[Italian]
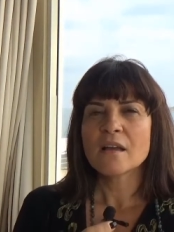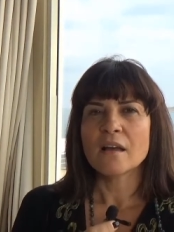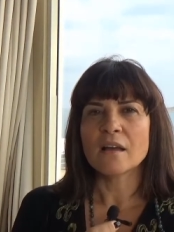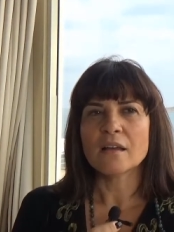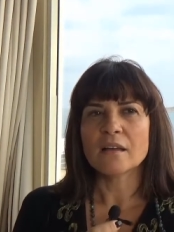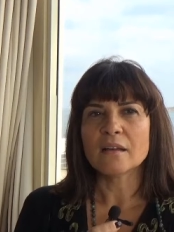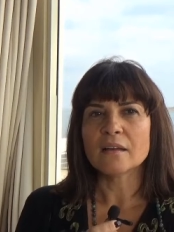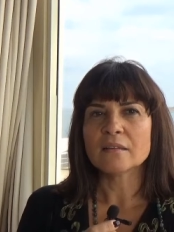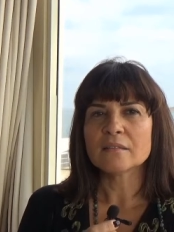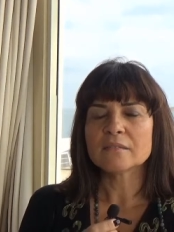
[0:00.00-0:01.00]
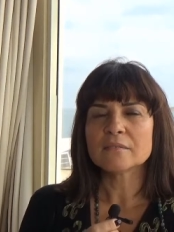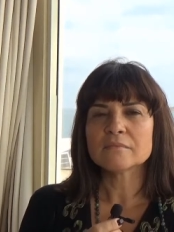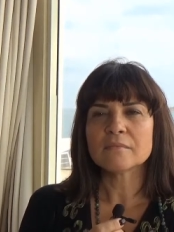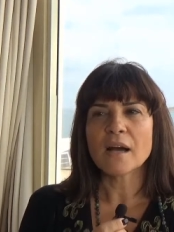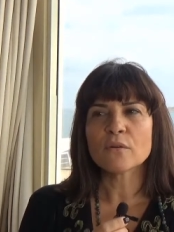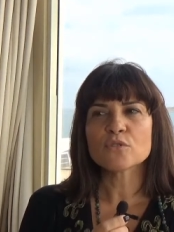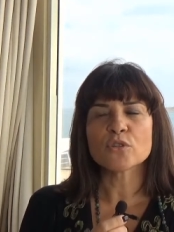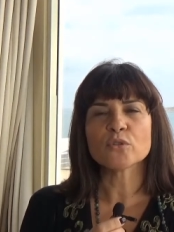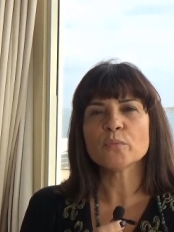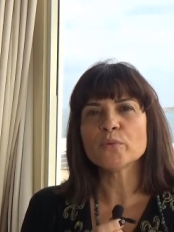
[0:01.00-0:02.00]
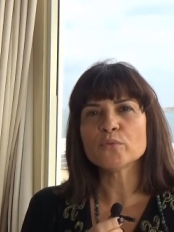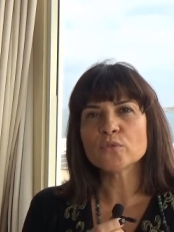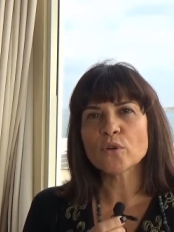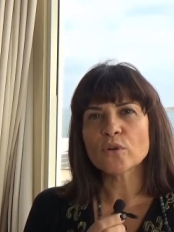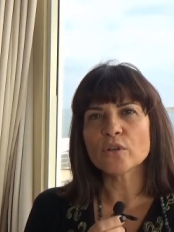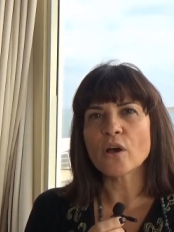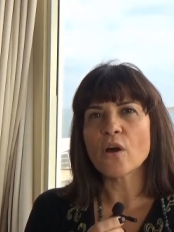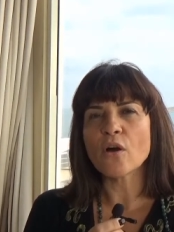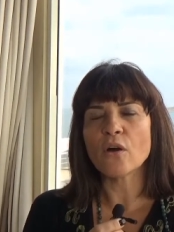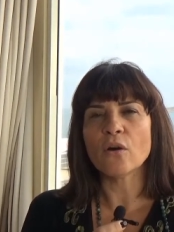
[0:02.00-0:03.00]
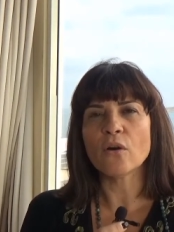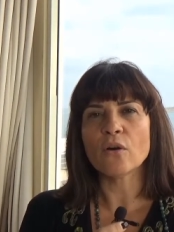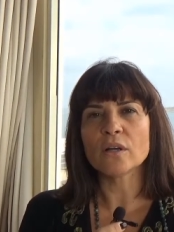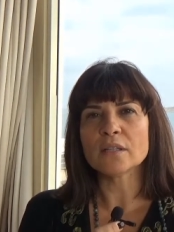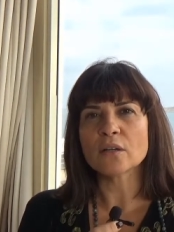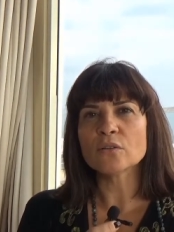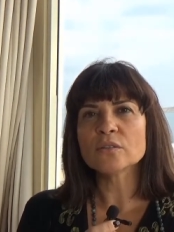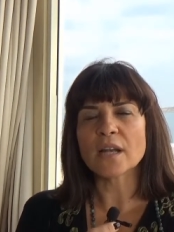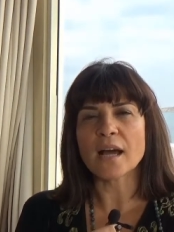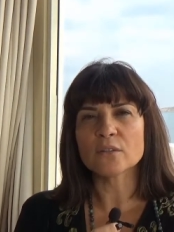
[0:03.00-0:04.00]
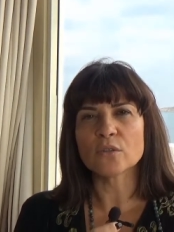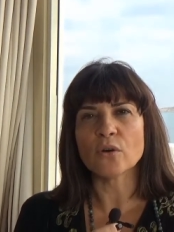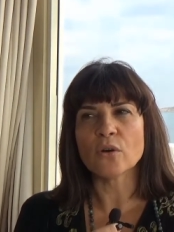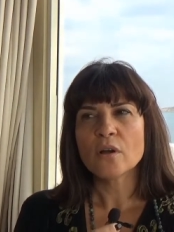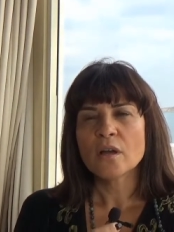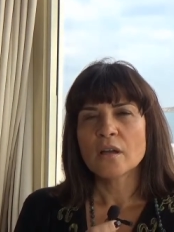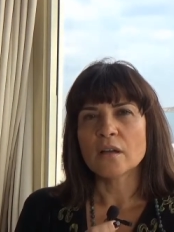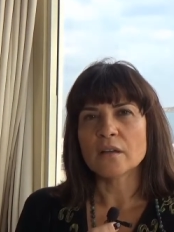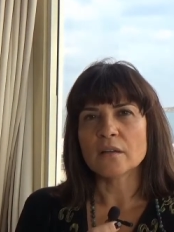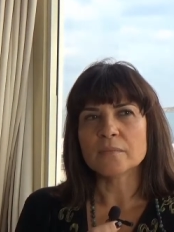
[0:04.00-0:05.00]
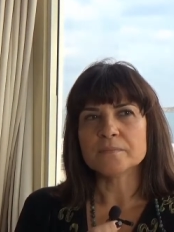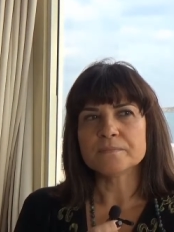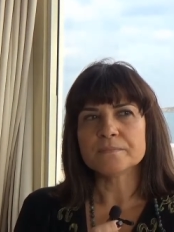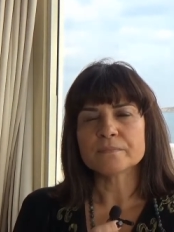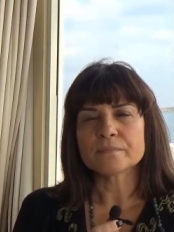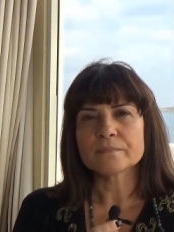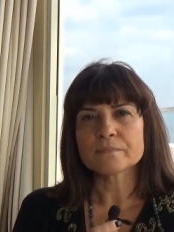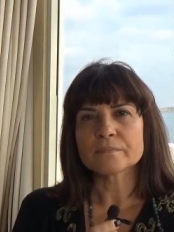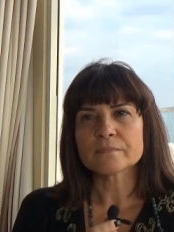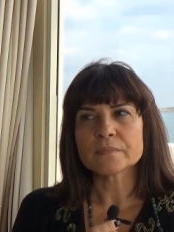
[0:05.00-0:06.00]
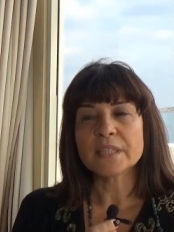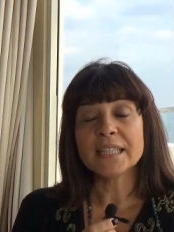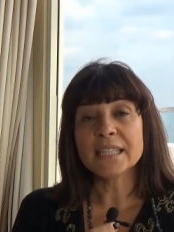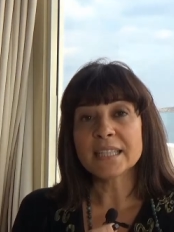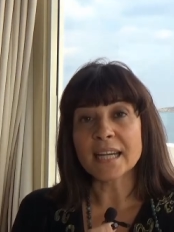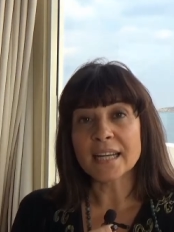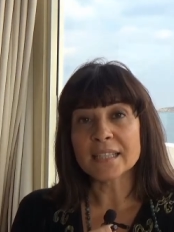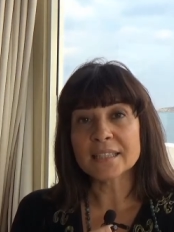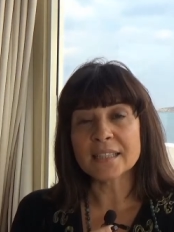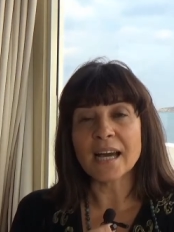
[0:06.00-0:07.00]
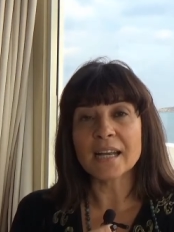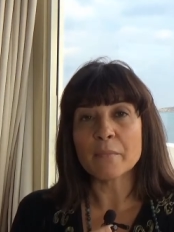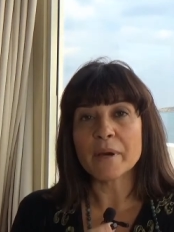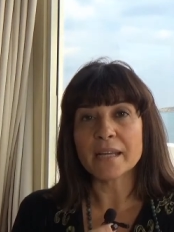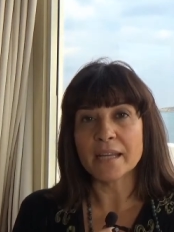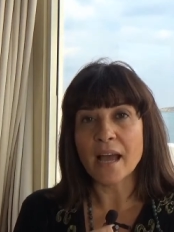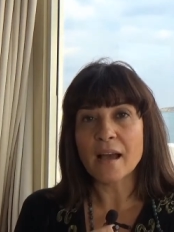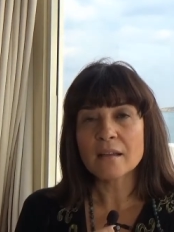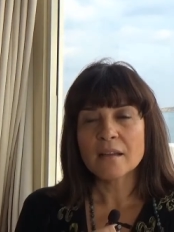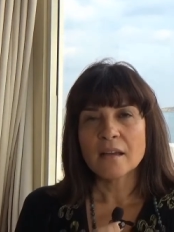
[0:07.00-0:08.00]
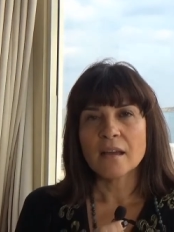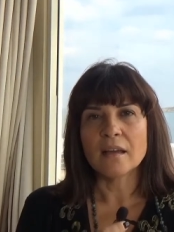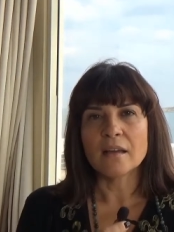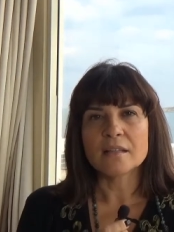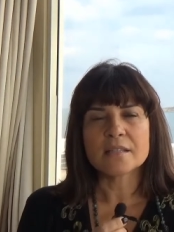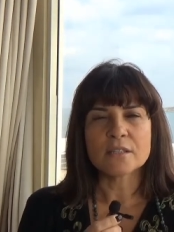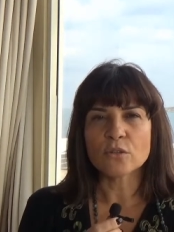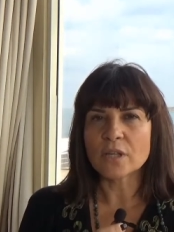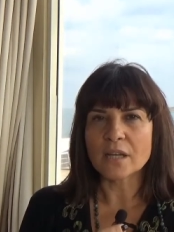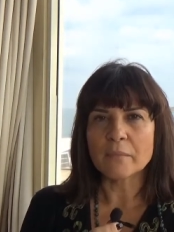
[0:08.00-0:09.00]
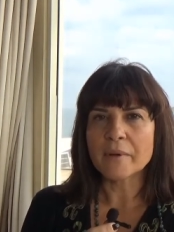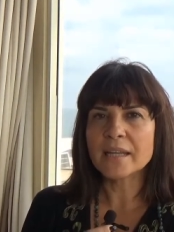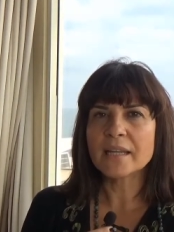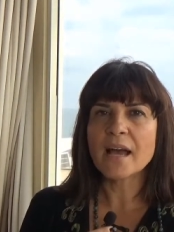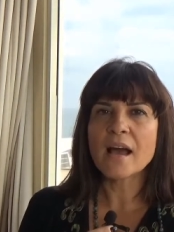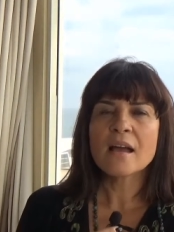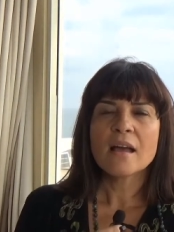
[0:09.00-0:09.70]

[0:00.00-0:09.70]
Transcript: Eh, a un certo punto io ho incontrato eh, in internet Anna Maria, eh, il sito di Anna Maria,